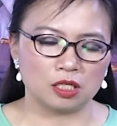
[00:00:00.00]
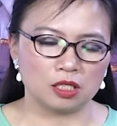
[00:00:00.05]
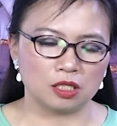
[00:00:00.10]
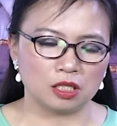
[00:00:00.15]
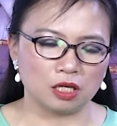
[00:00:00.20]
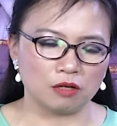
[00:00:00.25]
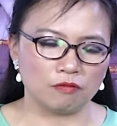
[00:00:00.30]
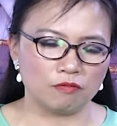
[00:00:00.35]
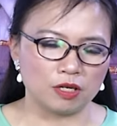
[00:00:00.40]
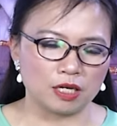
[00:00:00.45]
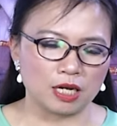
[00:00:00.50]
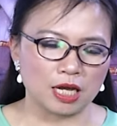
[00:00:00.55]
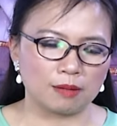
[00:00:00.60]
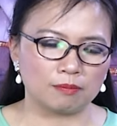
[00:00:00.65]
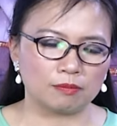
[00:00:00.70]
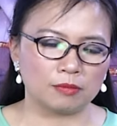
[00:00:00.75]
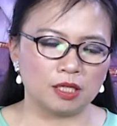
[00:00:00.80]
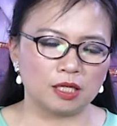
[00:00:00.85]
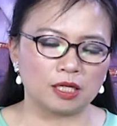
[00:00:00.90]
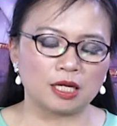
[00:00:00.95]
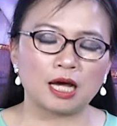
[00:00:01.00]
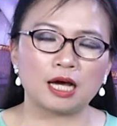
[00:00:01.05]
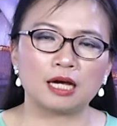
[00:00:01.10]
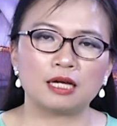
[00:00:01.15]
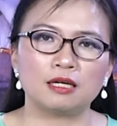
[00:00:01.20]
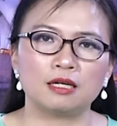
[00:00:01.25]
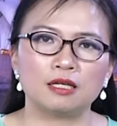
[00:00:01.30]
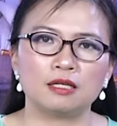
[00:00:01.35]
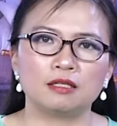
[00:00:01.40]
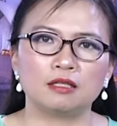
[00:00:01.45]
kinh tế Việt Nam thiệt
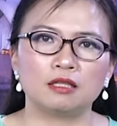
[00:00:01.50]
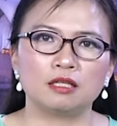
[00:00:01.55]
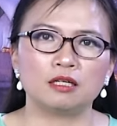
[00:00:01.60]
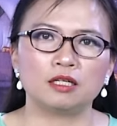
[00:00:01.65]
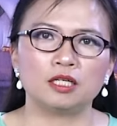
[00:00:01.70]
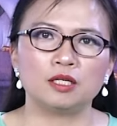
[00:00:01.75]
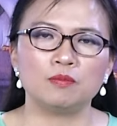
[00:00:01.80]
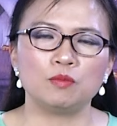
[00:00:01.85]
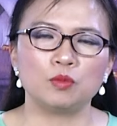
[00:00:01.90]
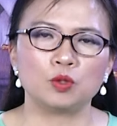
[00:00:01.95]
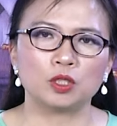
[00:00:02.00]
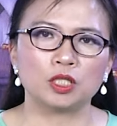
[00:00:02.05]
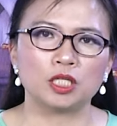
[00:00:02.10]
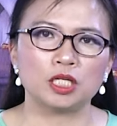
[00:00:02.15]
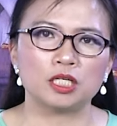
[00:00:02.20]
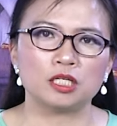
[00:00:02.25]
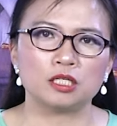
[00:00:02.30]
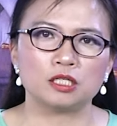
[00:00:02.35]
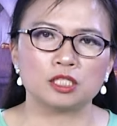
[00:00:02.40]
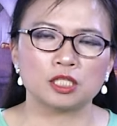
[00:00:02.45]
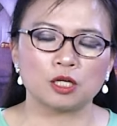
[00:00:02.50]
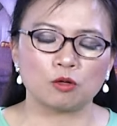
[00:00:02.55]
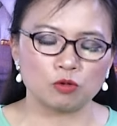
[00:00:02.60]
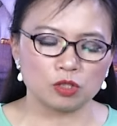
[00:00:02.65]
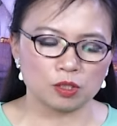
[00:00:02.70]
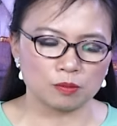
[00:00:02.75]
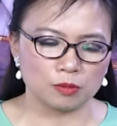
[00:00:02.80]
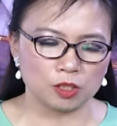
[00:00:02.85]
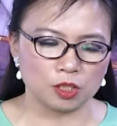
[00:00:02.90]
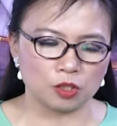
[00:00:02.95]
hại lên tới 1 tỷ
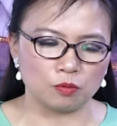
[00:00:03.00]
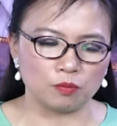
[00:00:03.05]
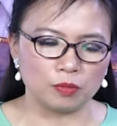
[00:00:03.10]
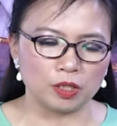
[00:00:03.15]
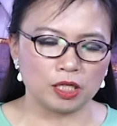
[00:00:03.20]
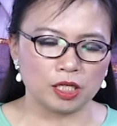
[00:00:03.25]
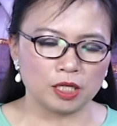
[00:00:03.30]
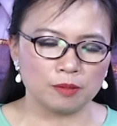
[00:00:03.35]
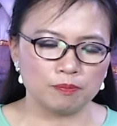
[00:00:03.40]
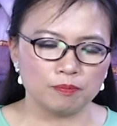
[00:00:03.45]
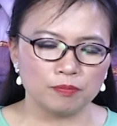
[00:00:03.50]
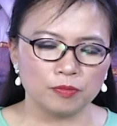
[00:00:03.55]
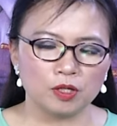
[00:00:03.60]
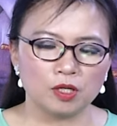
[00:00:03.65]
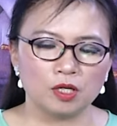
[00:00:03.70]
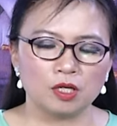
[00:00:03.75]
600 triệu Mỹ Kim